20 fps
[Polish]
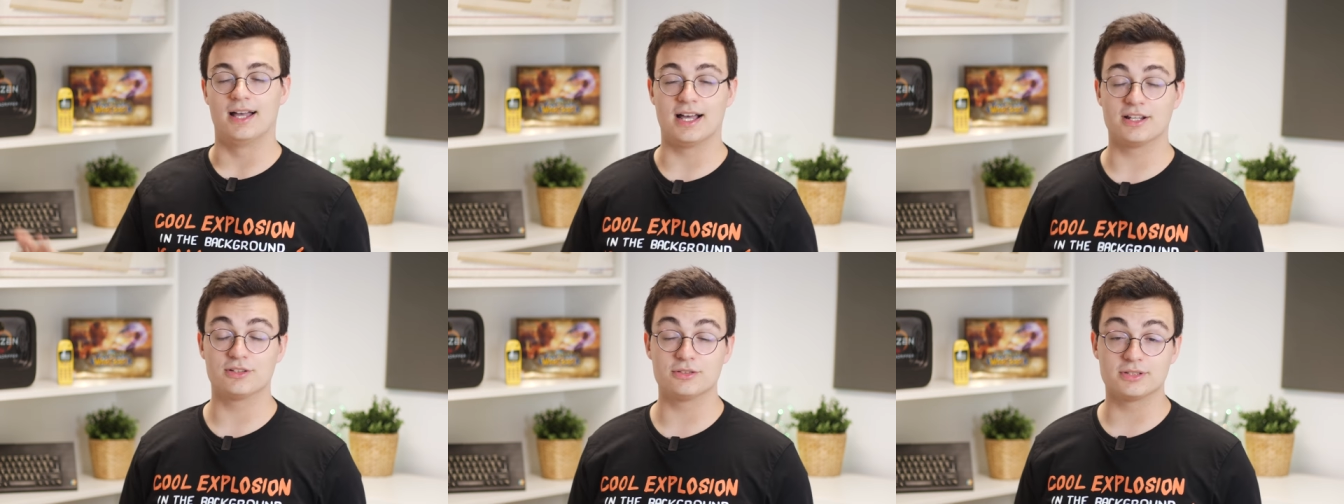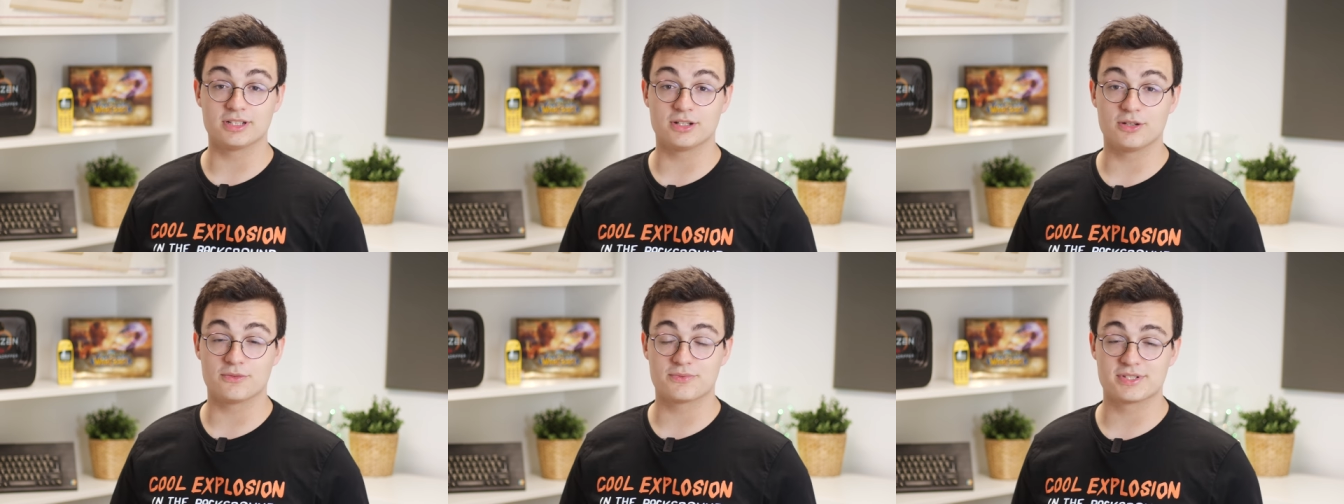A
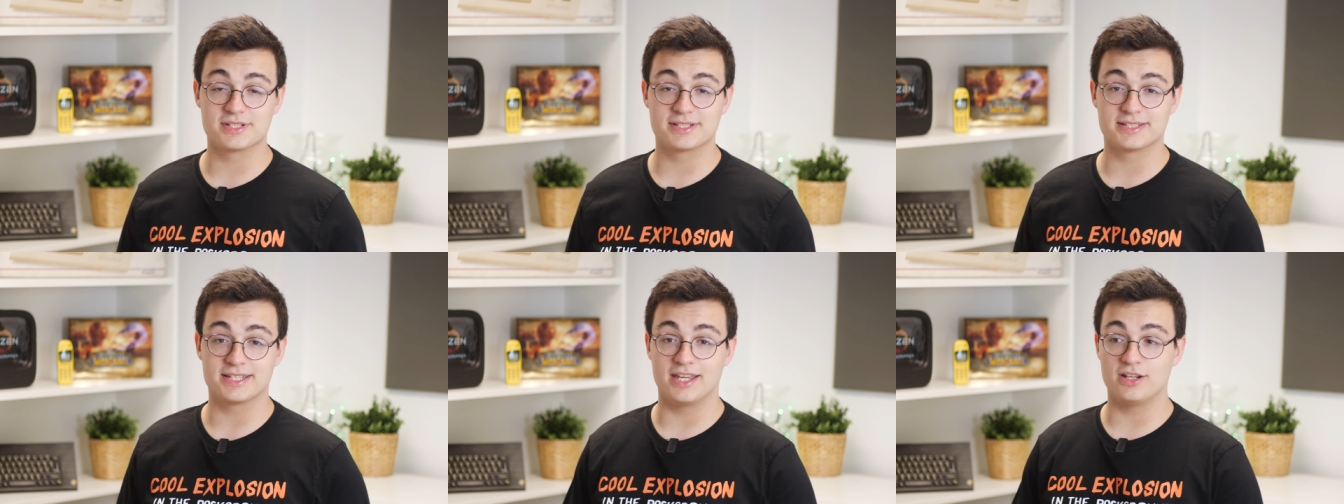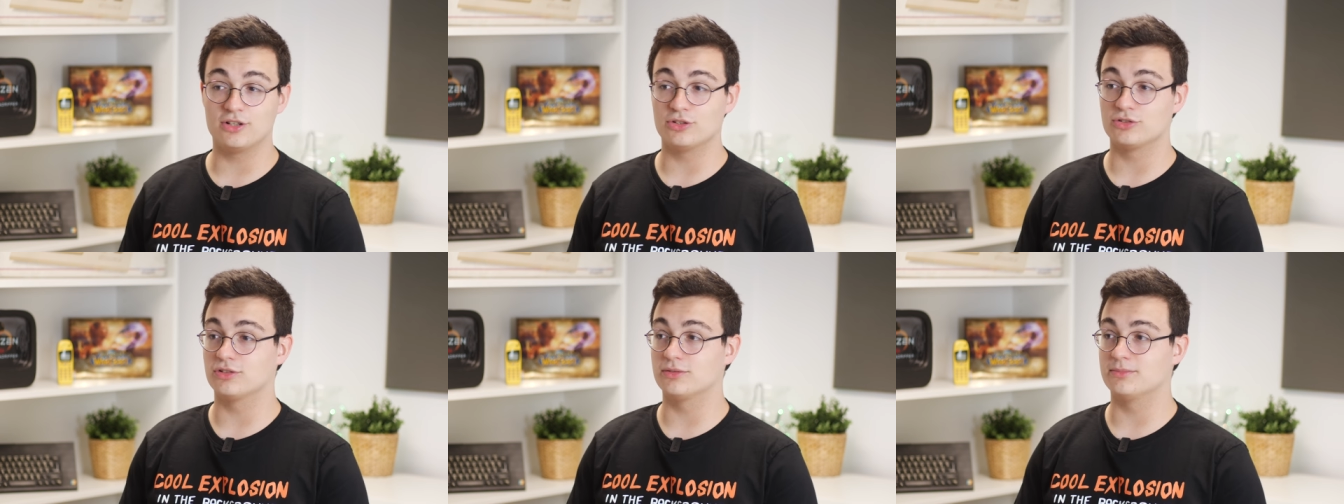do tego
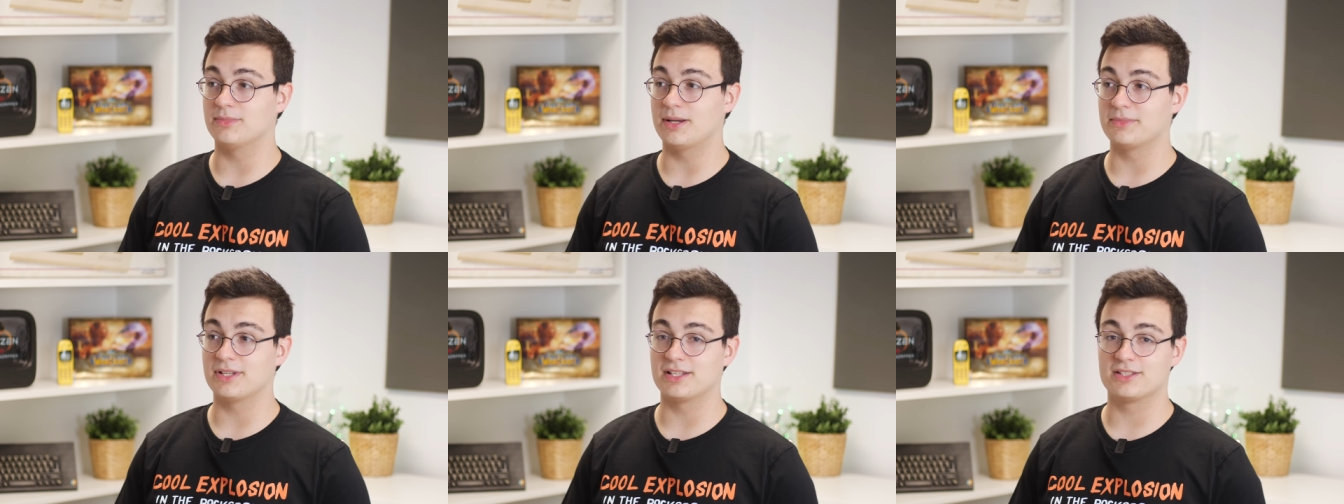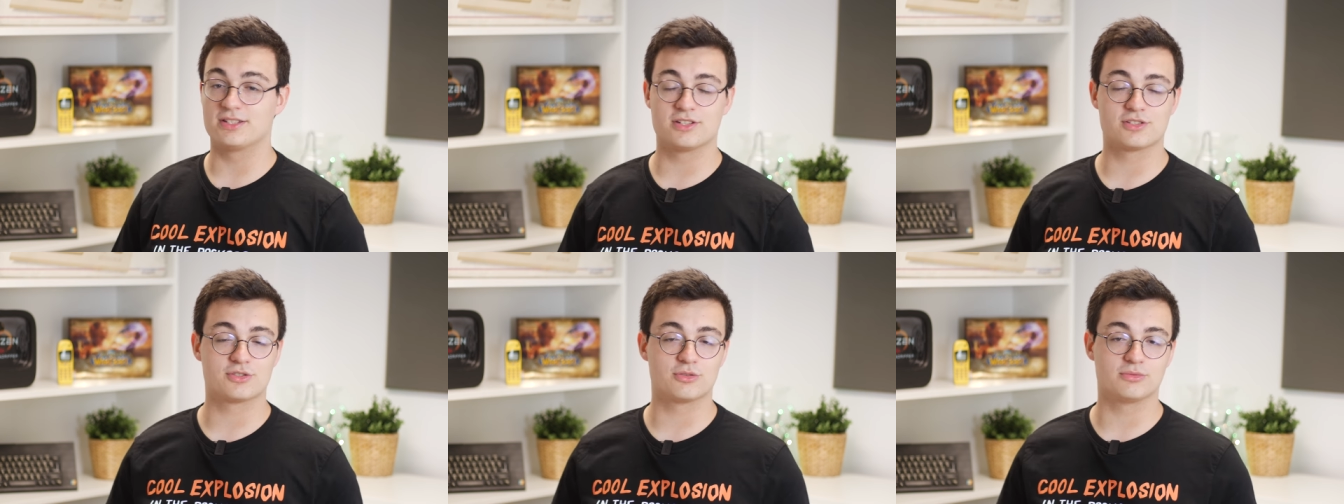wszystkiego, no mam
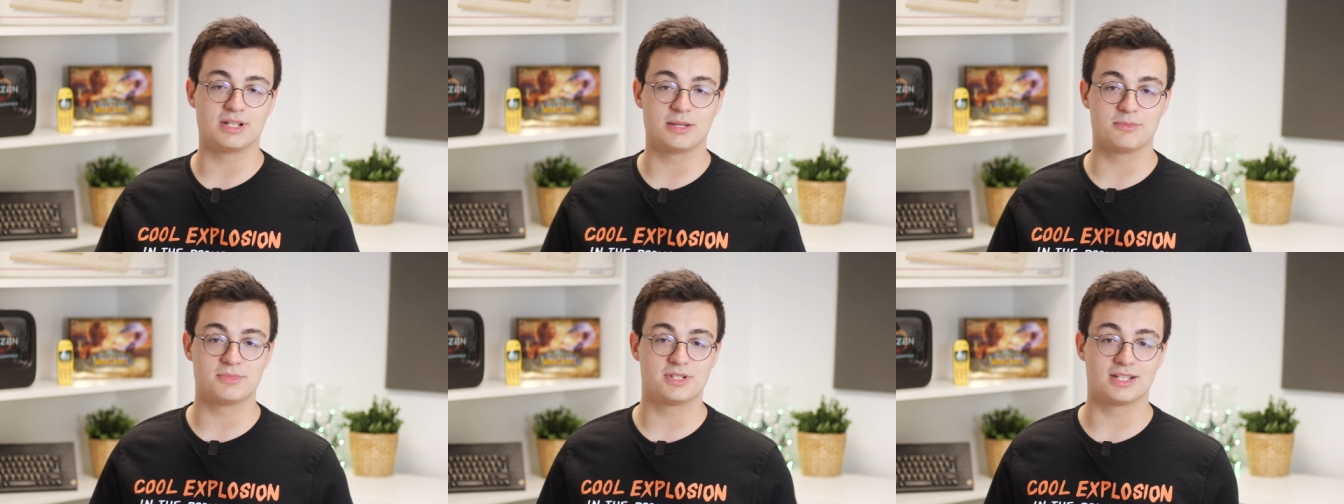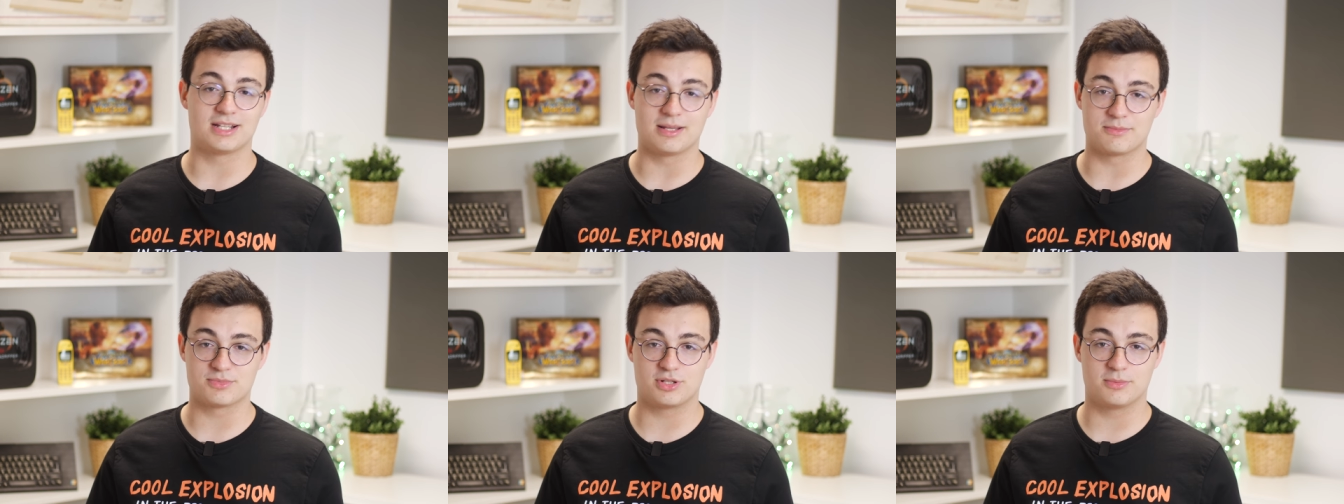nadzieję, że uda mi
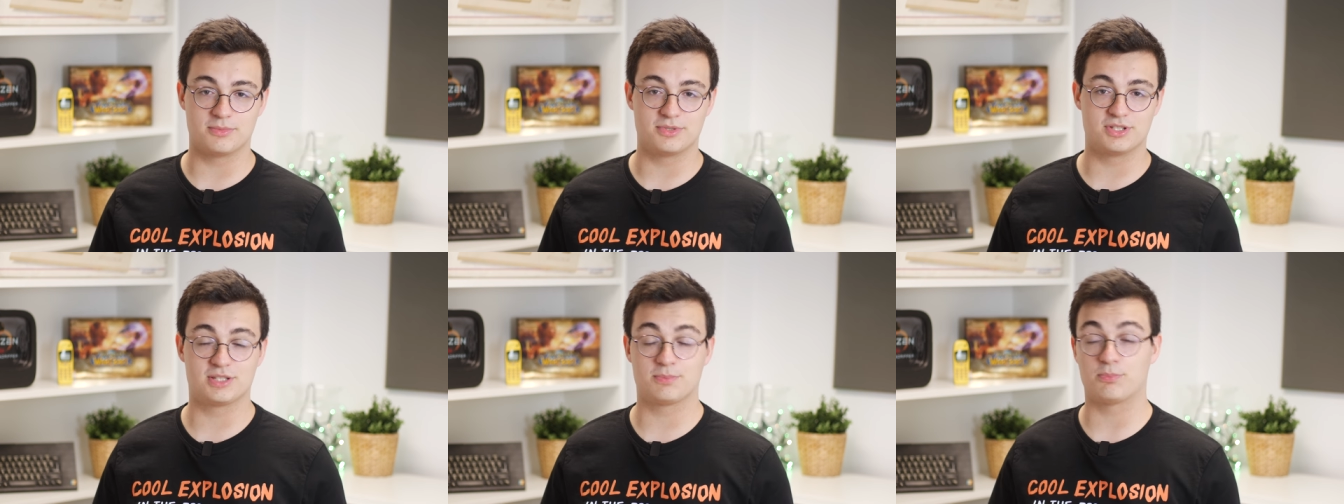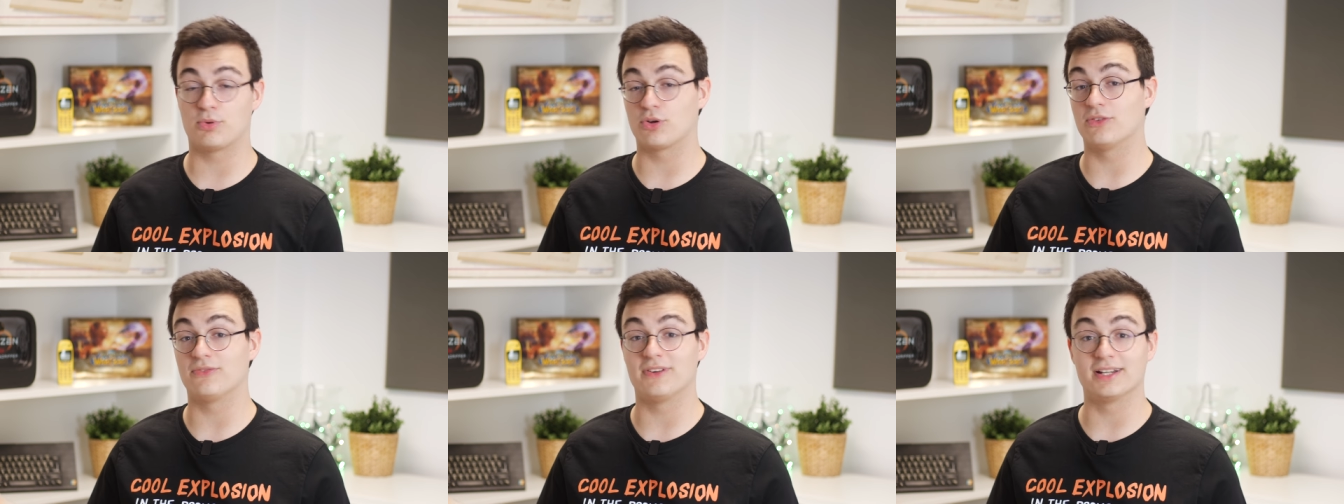się tam zrobić
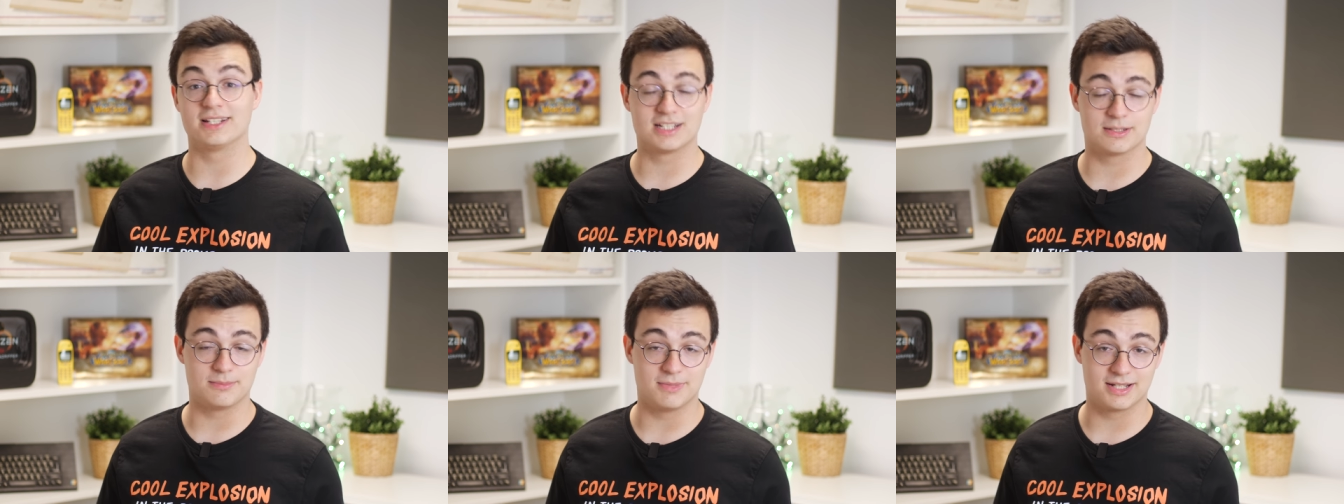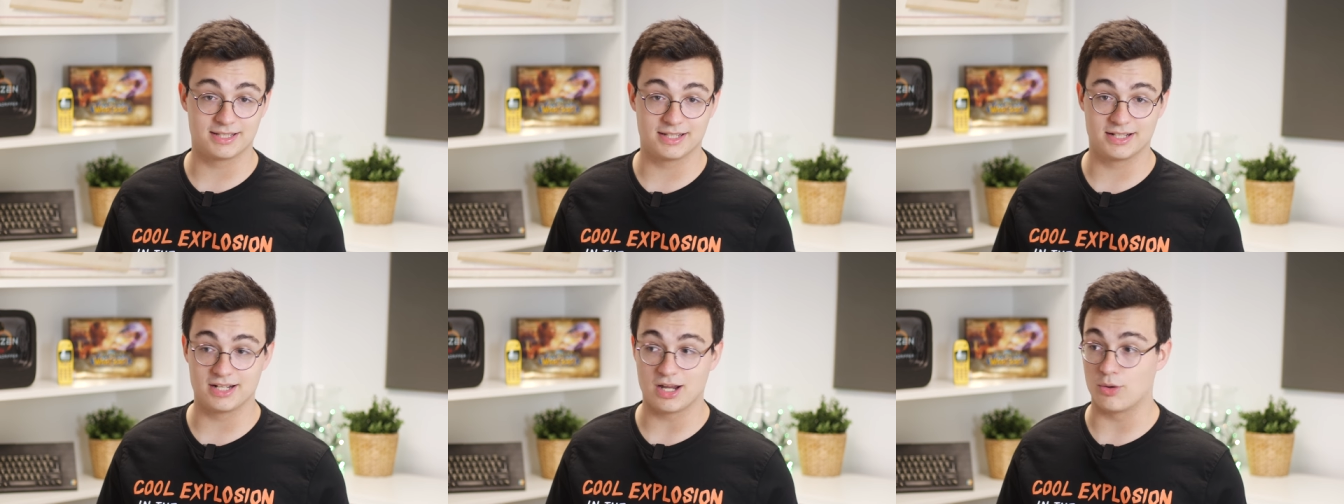sporo fajnych
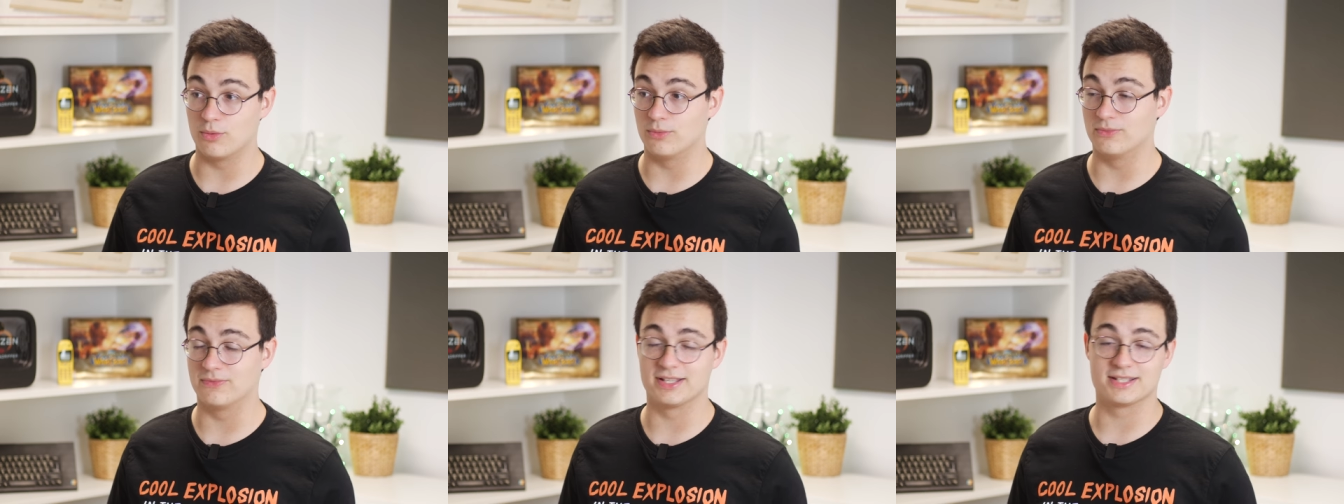materiałów,